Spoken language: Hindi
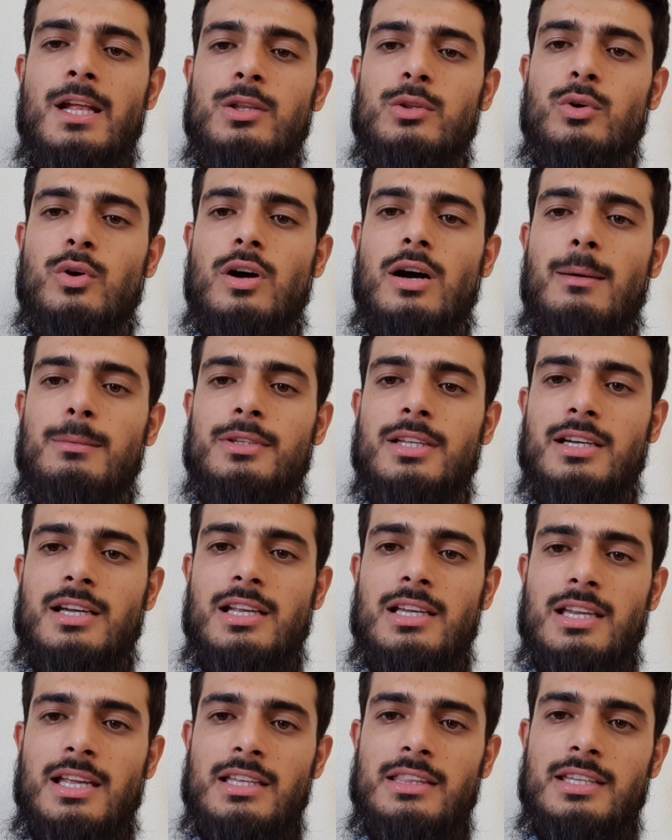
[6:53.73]
तो अब तक के
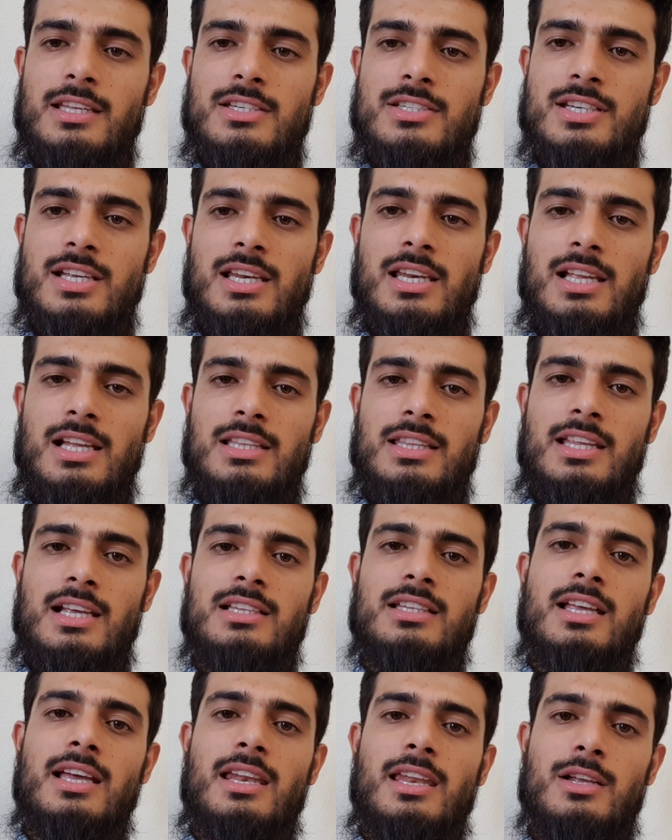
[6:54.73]
लिए इतने इंशाल्लाह
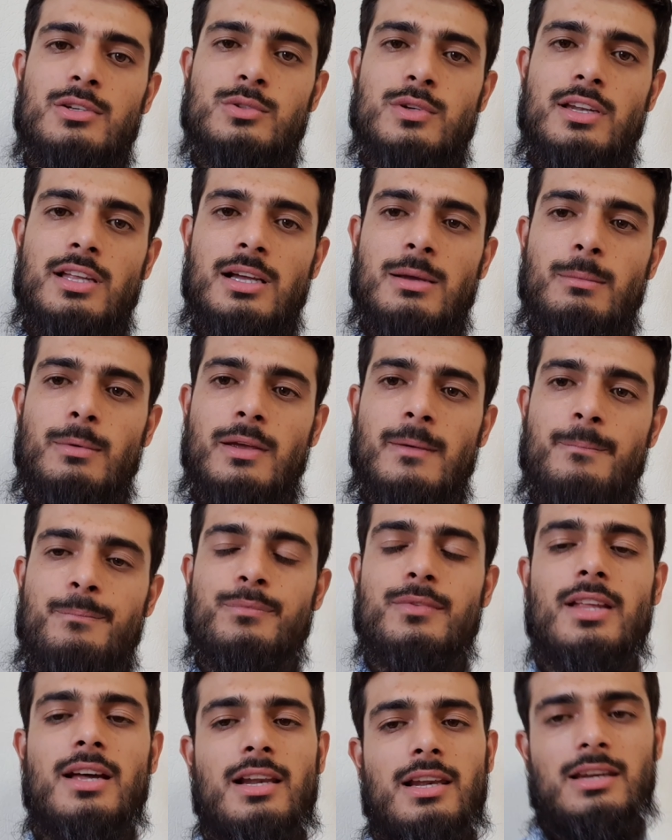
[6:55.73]
देखते हैं नेक्स्ट व्लॉग में
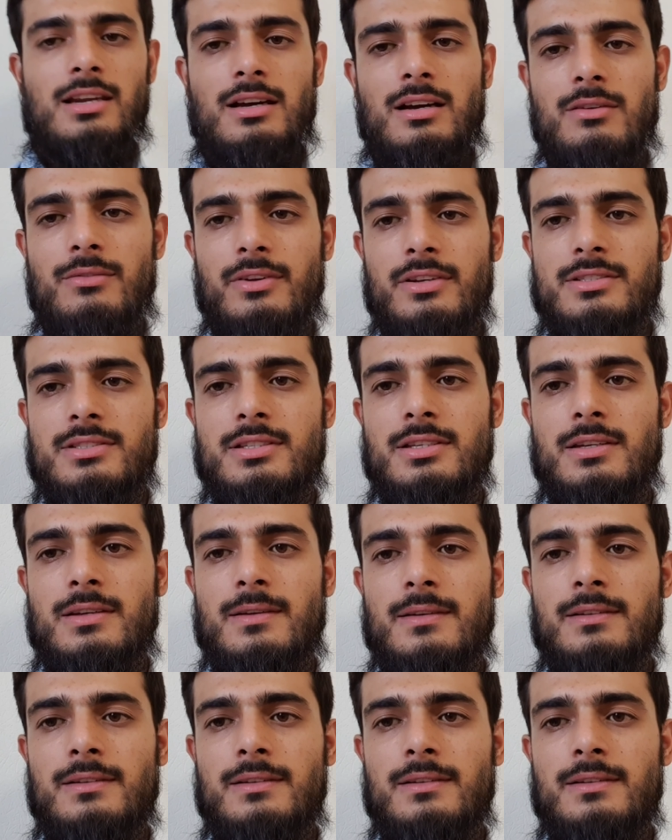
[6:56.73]
अल्लाह हाफिज़